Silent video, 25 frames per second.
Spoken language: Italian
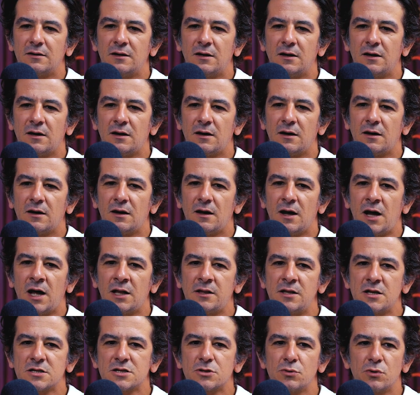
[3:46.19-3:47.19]
Uh,
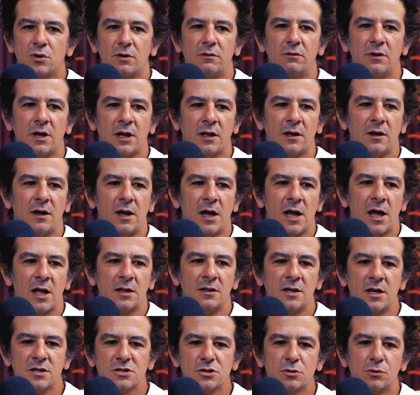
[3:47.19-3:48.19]
adesso
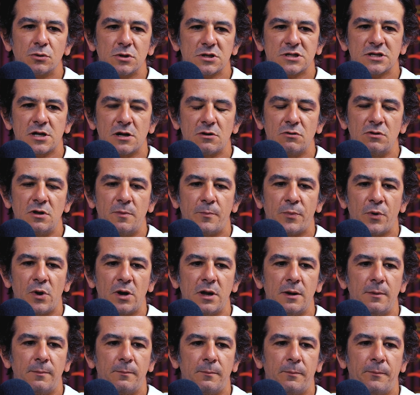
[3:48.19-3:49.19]
adesso col senno di
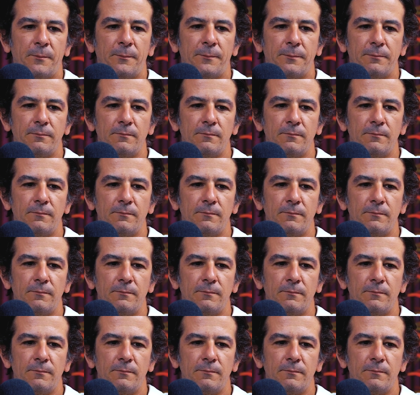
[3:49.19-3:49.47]
poi